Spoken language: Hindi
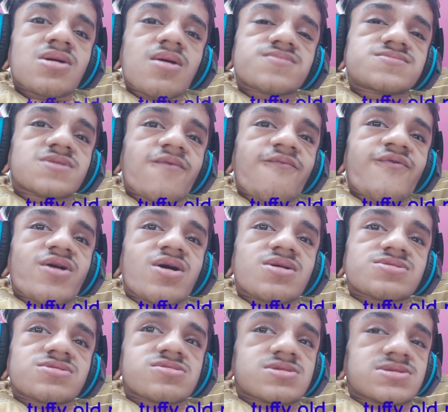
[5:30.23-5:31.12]
अब टफी
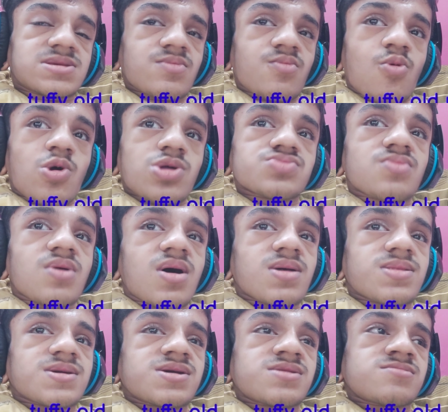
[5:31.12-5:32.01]
खतरे से बहुत
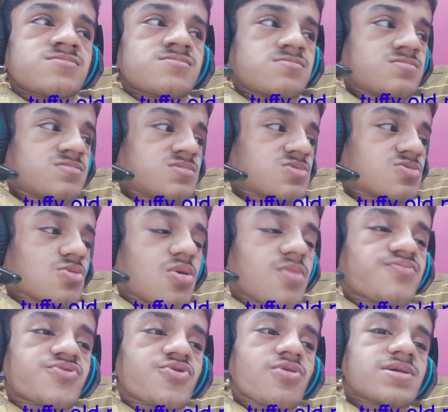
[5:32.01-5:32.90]
बाहर है
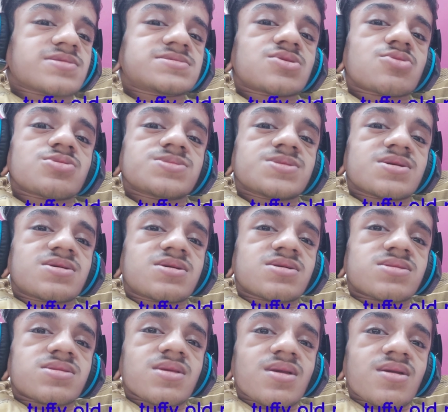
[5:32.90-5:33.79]
तो अब तो ऐसी कोई
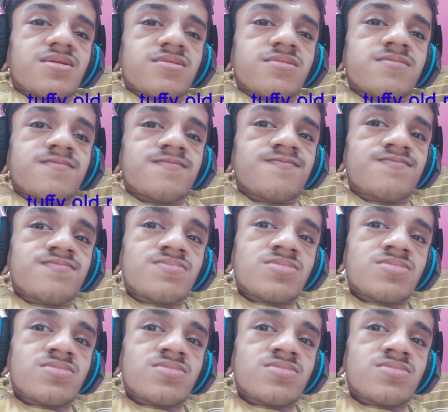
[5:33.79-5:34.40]
दिक्कत नहीं है